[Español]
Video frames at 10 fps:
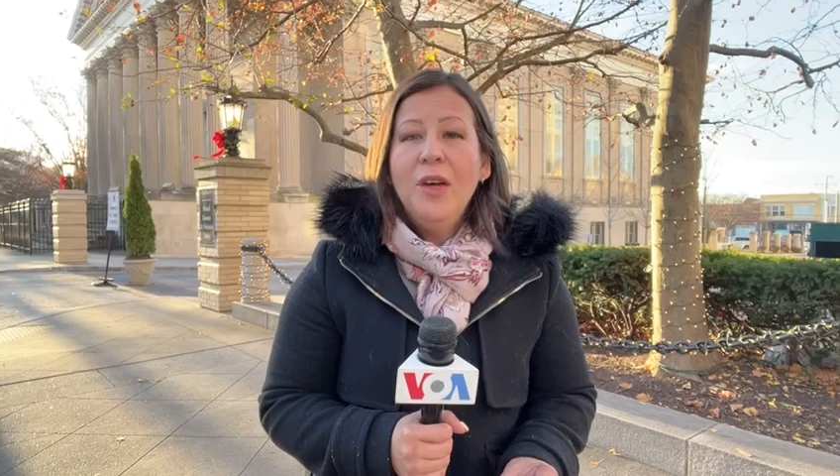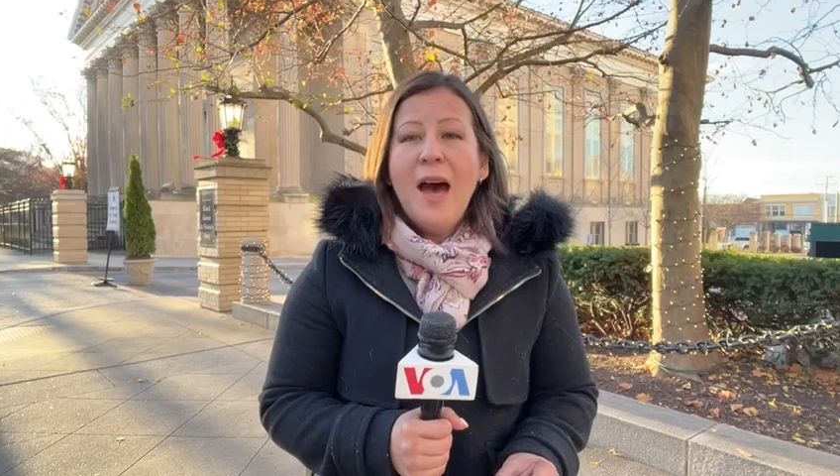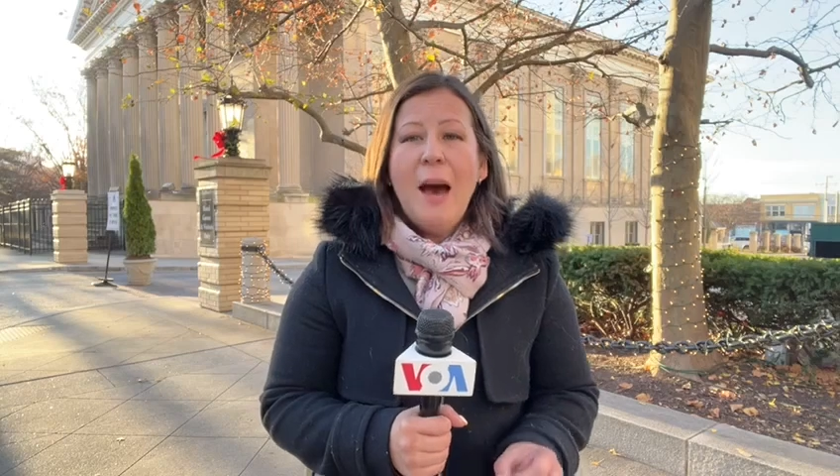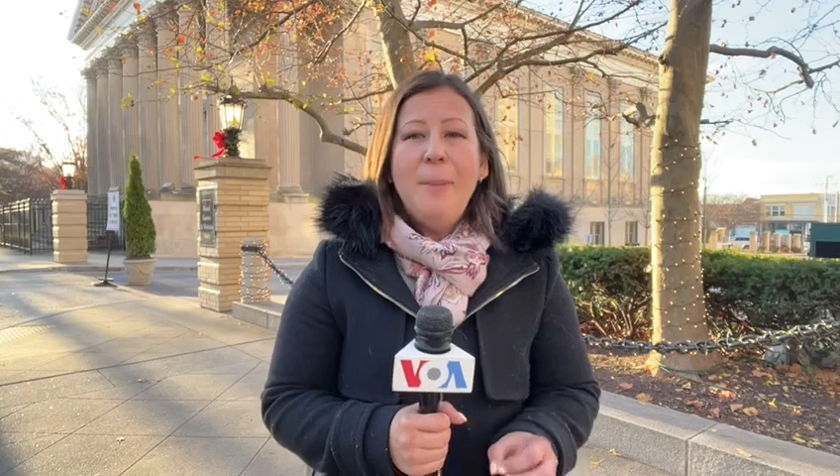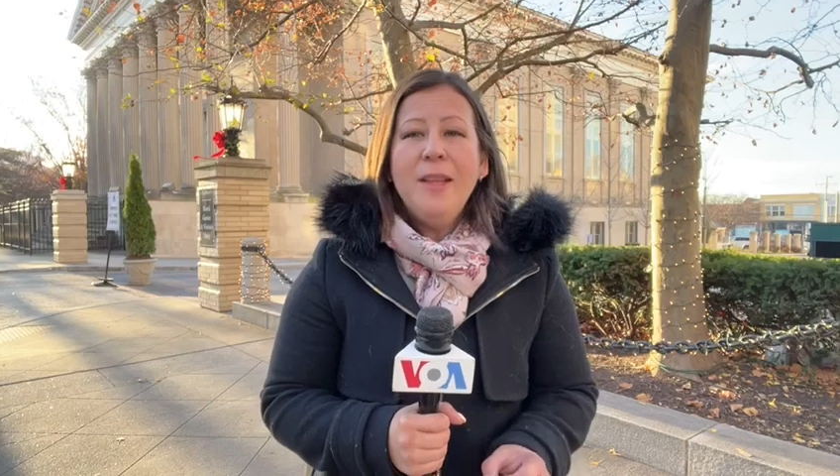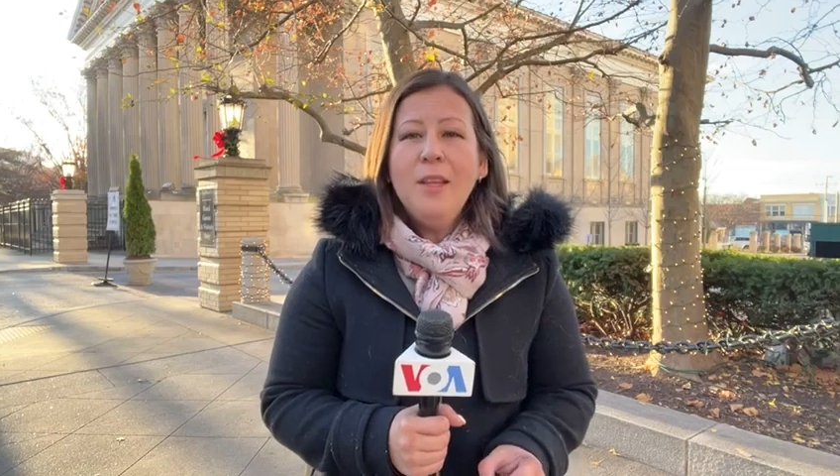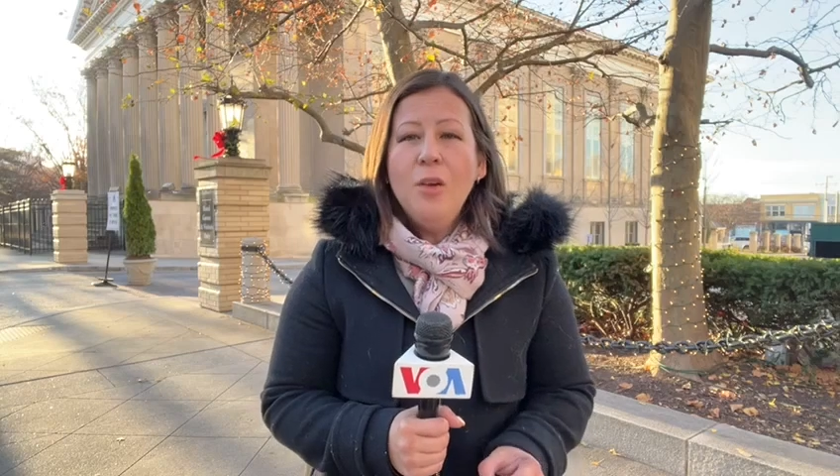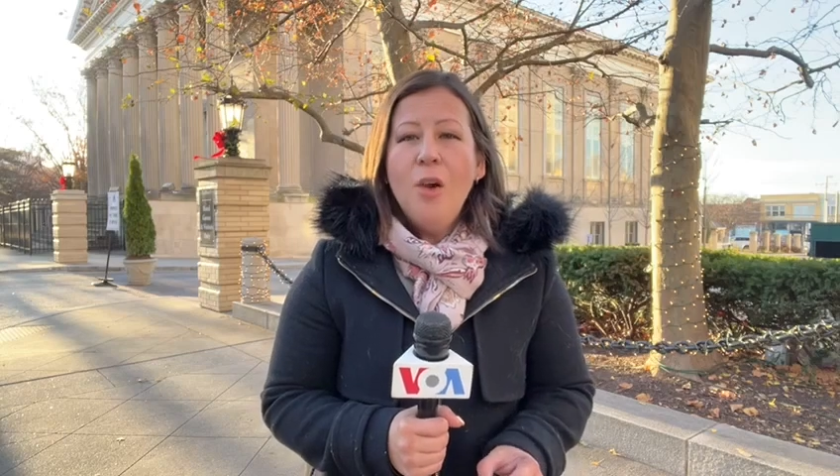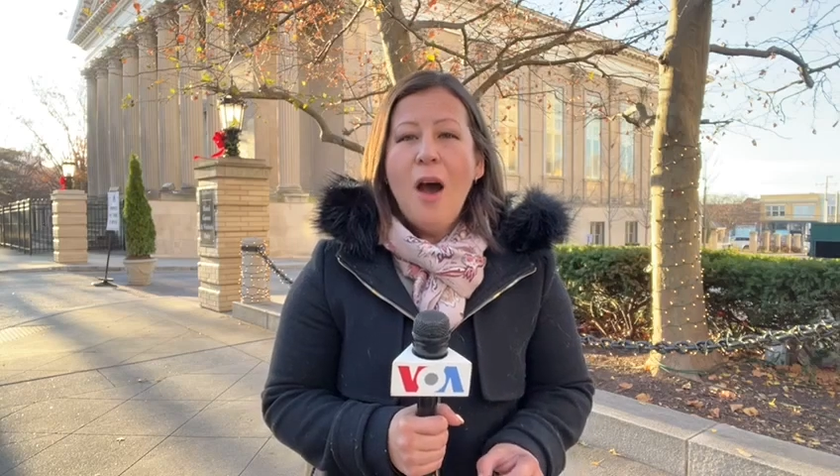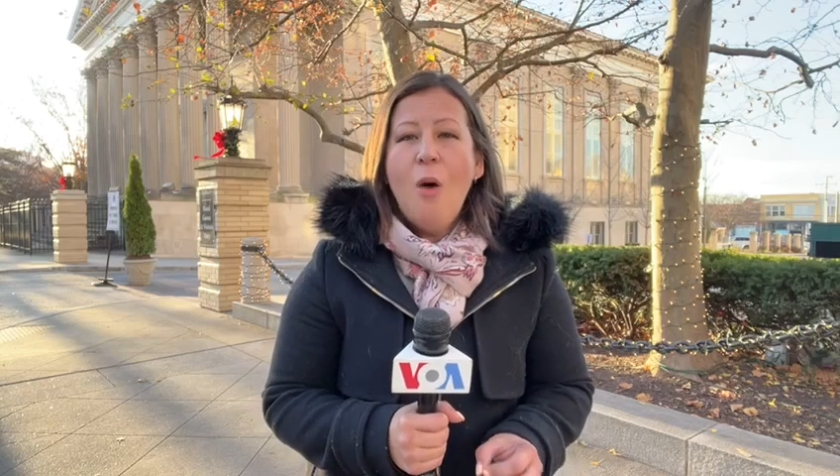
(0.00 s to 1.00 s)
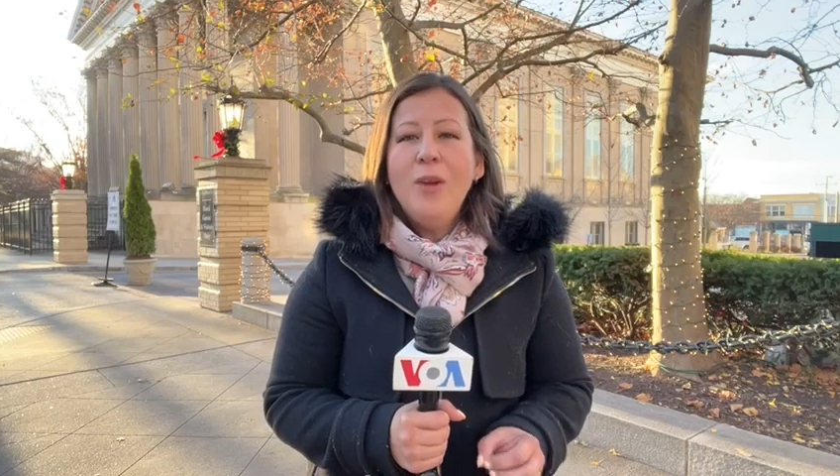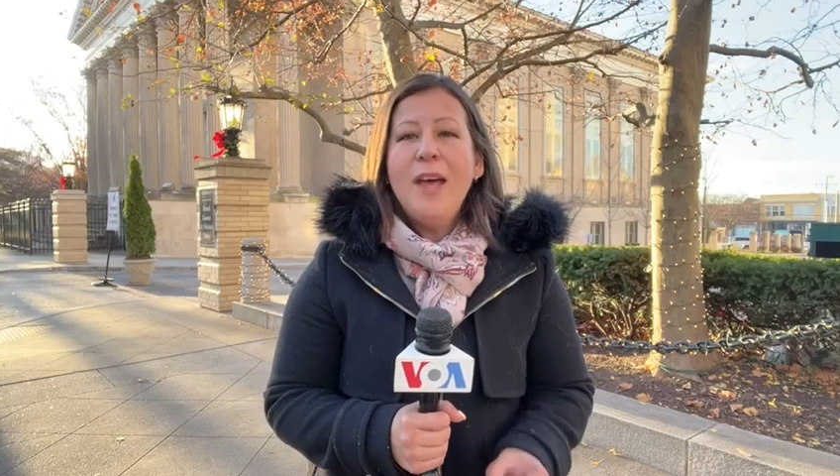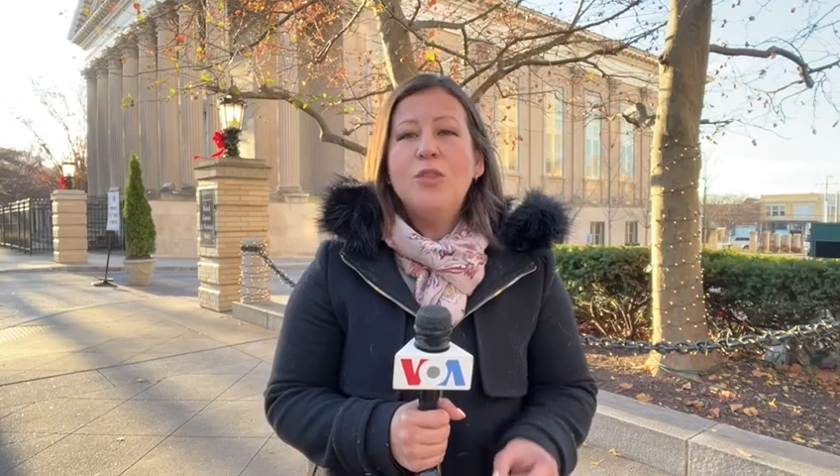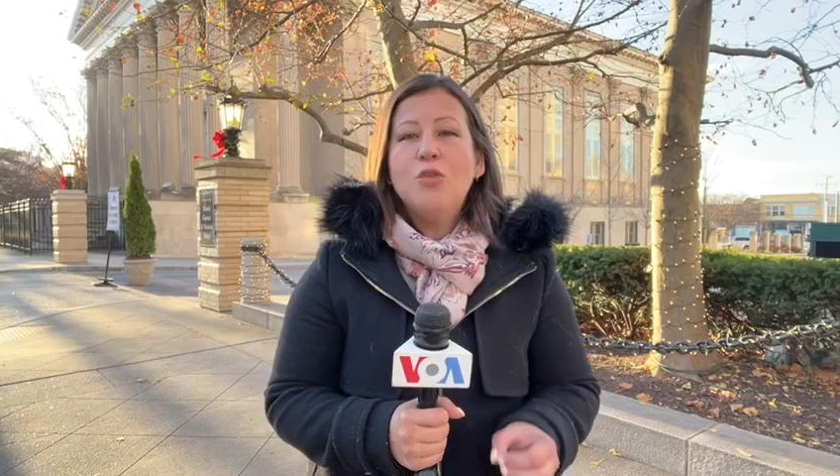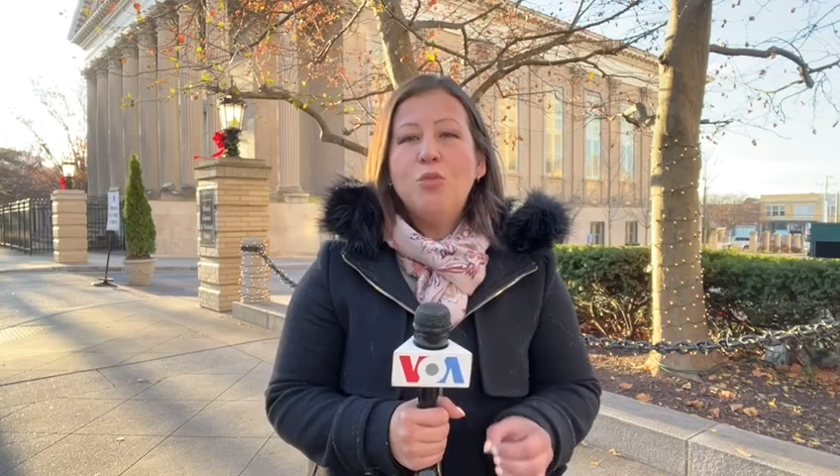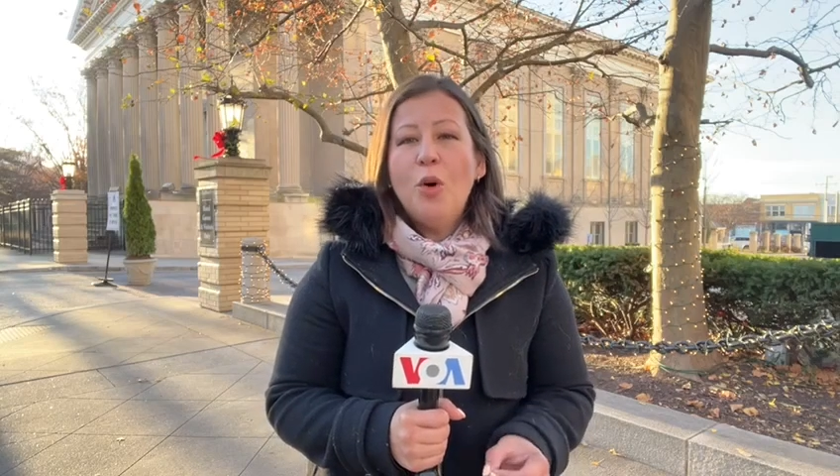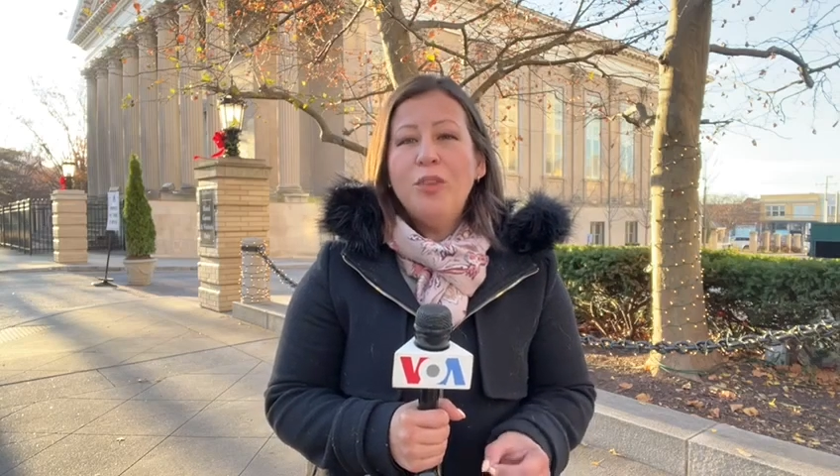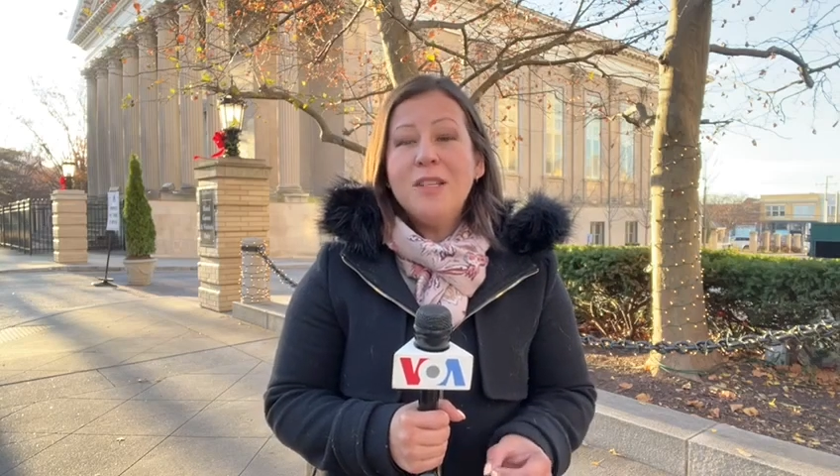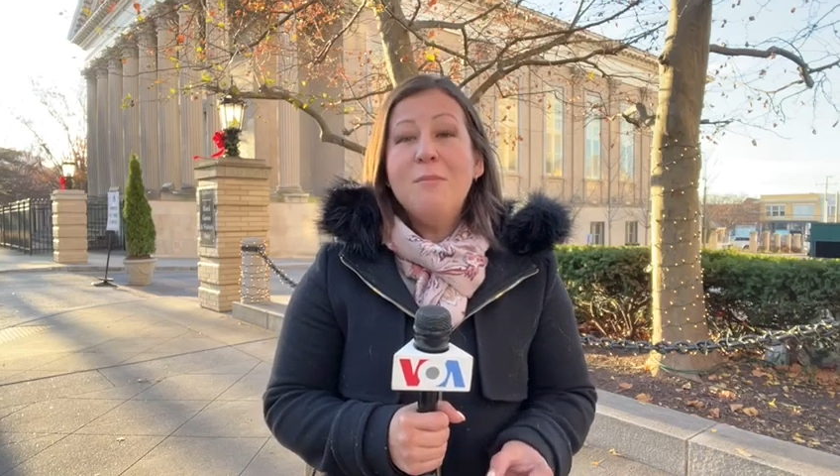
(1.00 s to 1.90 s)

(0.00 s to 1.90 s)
ha perdido a una de sus voces